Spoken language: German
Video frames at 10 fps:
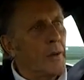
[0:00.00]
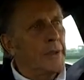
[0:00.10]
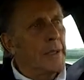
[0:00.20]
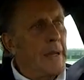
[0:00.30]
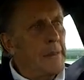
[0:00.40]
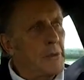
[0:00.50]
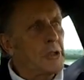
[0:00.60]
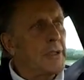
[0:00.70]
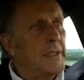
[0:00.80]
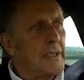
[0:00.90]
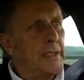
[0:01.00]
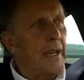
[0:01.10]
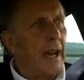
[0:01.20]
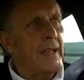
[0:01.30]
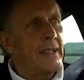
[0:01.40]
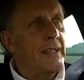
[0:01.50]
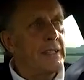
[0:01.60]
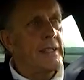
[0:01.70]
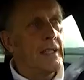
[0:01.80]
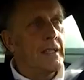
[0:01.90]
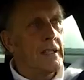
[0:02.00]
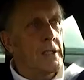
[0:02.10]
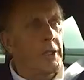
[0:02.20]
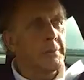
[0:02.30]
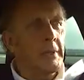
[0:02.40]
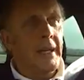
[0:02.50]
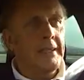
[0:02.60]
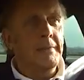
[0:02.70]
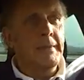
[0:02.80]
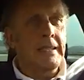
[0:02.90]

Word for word: Und da merkt man schon hier, eigentlich könnte man annehmen,